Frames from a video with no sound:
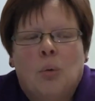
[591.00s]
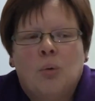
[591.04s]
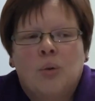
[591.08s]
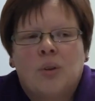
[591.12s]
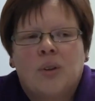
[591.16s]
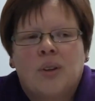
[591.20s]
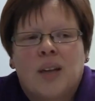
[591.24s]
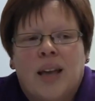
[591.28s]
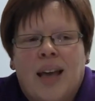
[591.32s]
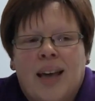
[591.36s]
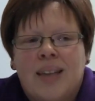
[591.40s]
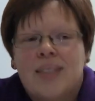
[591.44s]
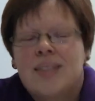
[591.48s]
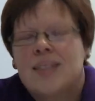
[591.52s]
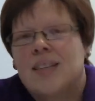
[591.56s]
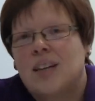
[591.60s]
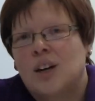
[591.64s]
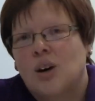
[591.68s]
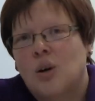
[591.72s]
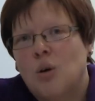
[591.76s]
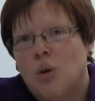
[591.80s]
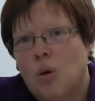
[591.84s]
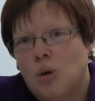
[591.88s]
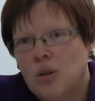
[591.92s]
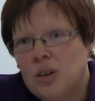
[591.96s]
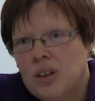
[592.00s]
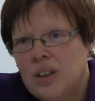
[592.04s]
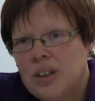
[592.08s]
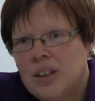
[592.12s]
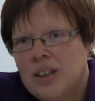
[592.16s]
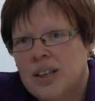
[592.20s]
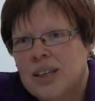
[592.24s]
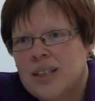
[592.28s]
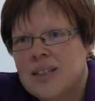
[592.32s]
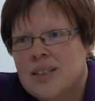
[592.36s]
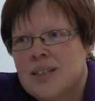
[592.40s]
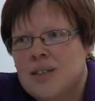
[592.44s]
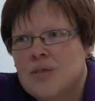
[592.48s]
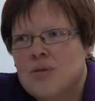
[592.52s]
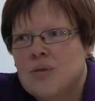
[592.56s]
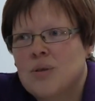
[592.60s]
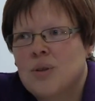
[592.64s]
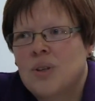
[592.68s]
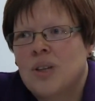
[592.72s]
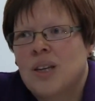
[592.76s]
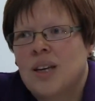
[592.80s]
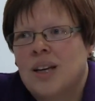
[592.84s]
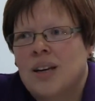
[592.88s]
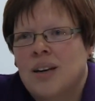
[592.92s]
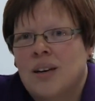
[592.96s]
Und erst der Kontext, also
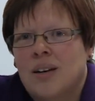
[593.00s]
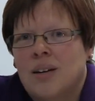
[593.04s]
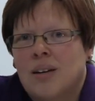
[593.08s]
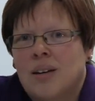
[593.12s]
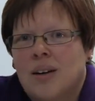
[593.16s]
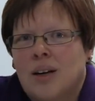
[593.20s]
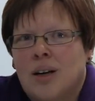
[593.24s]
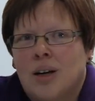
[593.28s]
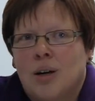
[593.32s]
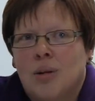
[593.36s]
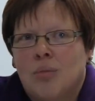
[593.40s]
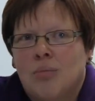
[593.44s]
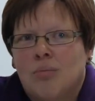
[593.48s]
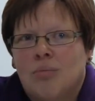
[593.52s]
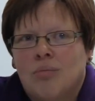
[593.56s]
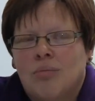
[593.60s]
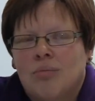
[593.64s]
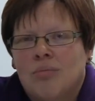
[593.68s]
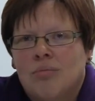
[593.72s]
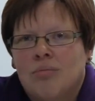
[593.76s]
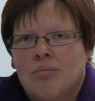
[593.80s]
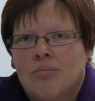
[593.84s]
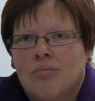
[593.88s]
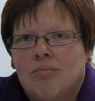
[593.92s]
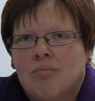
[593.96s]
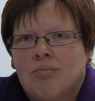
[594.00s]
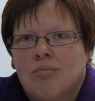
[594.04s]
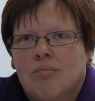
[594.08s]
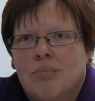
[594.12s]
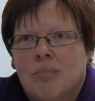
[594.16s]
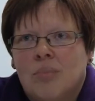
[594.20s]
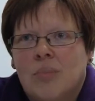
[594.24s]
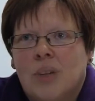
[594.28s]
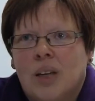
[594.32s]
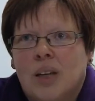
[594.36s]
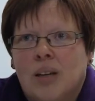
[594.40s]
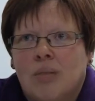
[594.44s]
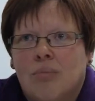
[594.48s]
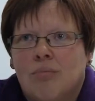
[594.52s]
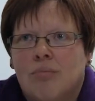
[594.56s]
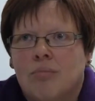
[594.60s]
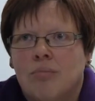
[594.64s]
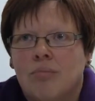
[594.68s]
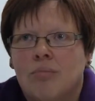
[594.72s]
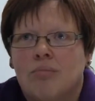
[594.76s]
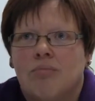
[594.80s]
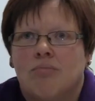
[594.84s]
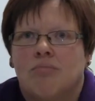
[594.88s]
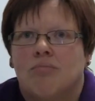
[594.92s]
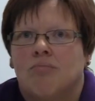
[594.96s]
der, ähm, der,
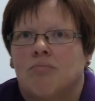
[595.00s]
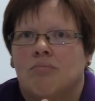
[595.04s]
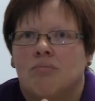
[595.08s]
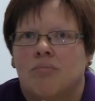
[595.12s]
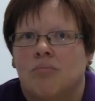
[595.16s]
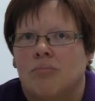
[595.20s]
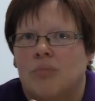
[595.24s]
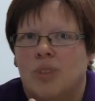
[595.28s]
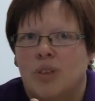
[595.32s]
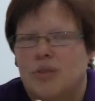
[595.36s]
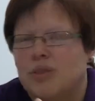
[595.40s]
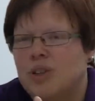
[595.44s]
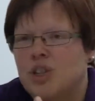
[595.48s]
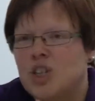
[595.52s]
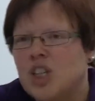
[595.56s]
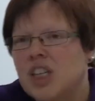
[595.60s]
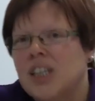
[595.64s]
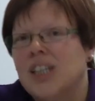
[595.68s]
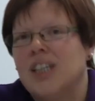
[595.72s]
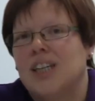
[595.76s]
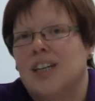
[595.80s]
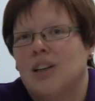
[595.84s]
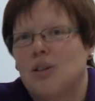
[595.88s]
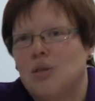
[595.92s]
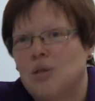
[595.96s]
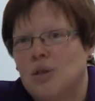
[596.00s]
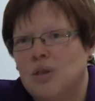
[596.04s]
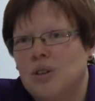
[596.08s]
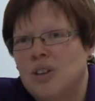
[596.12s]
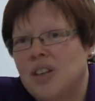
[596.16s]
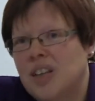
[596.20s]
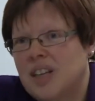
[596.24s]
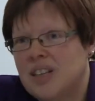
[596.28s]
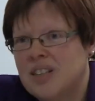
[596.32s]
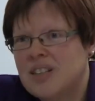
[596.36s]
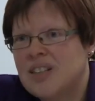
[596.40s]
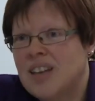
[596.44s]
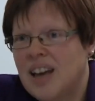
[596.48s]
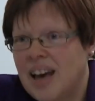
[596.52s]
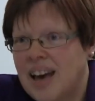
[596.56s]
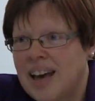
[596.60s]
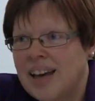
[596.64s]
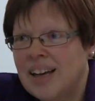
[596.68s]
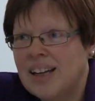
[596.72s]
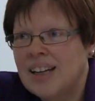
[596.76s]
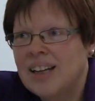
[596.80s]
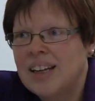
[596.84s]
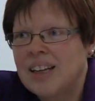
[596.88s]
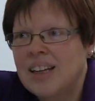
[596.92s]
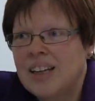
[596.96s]
die verschiedenen Kontexte
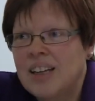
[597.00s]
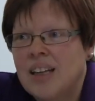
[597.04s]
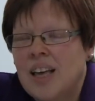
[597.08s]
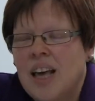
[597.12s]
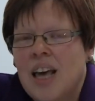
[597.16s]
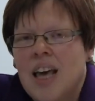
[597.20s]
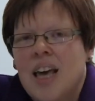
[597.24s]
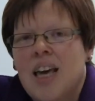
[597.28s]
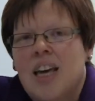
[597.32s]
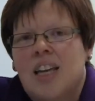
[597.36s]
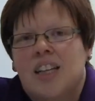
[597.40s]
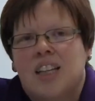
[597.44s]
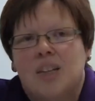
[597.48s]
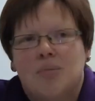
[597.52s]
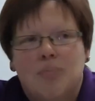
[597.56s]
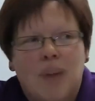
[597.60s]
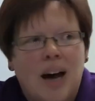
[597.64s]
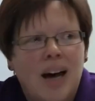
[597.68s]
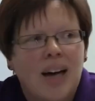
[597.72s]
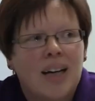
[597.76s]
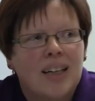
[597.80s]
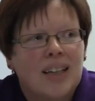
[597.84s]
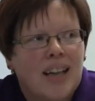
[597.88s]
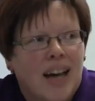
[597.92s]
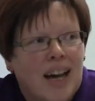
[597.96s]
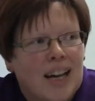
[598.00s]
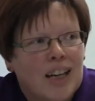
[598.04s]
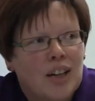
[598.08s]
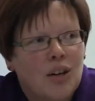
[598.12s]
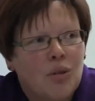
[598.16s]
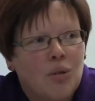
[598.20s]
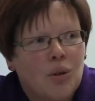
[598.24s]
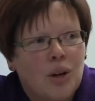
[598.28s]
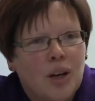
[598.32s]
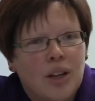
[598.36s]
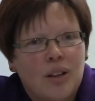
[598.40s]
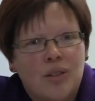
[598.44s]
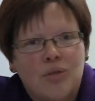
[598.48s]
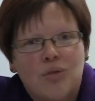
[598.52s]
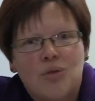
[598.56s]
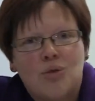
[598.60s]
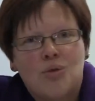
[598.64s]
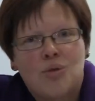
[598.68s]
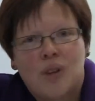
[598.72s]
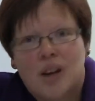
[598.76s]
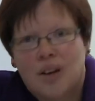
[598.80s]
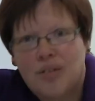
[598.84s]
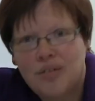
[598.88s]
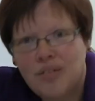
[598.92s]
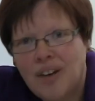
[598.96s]
eigentlich, die machen Handlungen
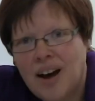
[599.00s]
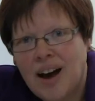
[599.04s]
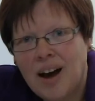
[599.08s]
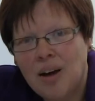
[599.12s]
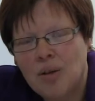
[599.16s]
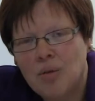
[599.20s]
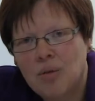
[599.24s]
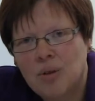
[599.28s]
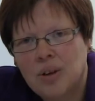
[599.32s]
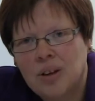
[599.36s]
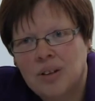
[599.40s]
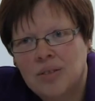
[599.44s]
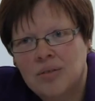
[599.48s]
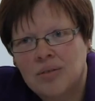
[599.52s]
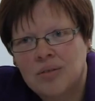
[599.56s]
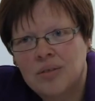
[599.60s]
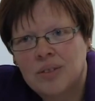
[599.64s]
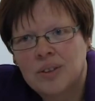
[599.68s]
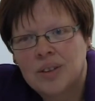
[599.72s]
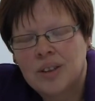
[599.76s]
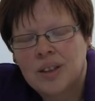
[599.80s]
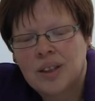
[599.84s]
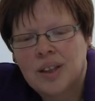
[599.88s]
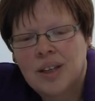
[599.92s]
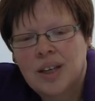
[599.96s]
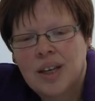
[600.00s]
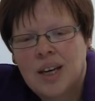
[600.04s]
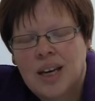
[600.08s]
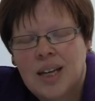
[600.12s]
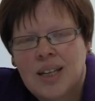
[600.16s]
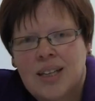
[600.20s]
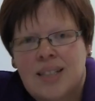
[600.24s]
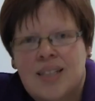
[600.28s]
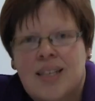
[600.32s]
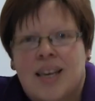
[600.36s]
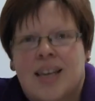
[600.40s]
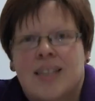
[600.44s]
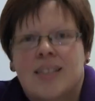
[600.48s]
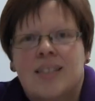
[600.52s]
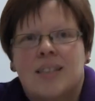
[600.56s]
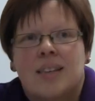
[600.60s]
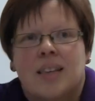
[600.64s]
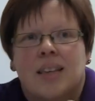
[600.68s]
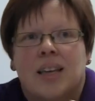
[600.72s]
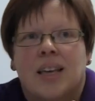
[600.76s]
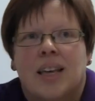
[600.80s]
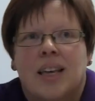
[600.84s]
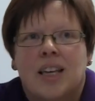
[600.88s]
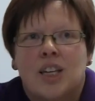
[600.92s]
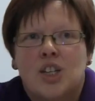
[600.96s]
zu Erfahrungen. Das heißt,
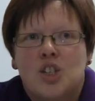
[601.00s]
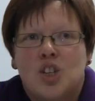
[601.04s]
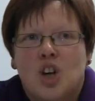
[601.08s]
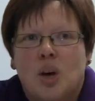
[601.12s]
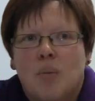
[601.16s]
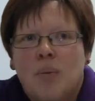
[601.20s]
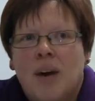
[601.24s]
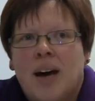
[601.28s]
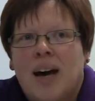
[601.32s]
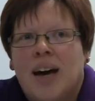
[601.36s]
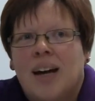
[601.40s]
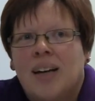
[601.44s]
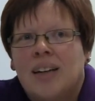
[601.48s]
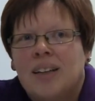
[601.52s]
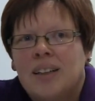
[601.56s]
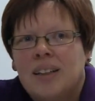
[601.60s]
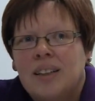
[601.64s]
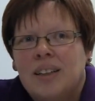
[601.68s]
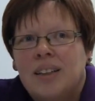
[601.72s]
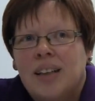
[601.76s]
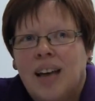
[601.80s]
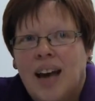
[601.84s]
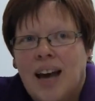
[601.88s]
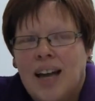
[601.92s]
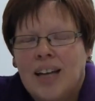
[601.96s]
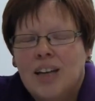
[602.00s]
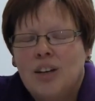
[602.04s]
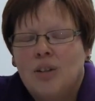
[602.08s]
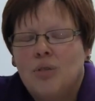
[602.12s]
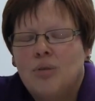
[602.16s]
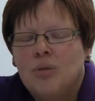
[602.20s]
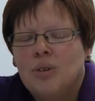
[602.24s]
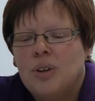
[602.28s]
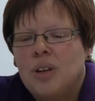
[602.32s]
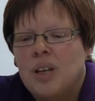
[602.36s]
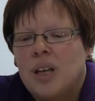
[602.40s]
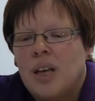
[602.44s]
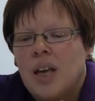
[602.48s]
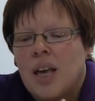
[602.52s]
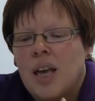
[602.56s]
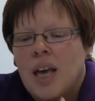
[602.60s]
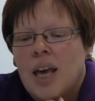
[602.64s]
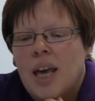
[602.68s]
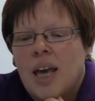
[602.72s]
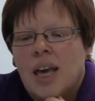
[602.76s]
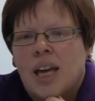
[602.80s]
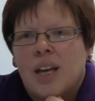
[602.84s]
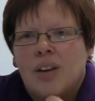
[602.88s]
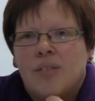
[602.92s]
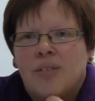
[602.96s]
ich schaue mir an, die Handlung,
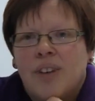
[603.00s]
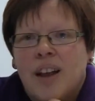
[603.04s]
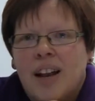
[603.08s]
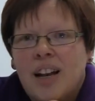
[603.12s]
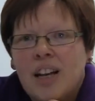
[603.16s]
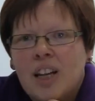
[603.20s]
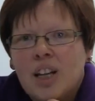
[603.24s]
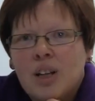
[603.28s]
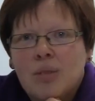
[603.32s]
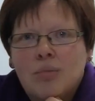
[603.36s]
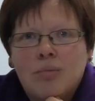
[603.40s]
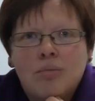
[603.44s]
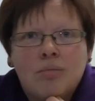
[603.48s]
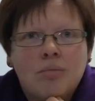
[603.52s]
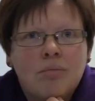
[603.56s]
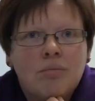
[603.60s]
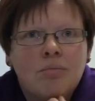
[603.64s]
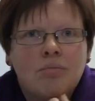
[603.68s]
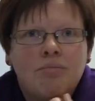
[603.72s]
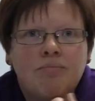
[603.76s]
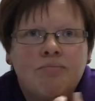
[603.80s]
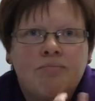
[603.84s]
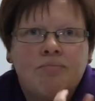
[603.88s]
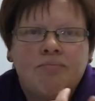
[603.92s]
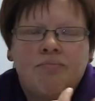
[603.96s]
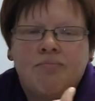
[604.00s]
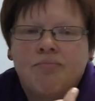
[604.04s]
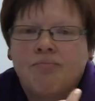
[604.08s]
in welchem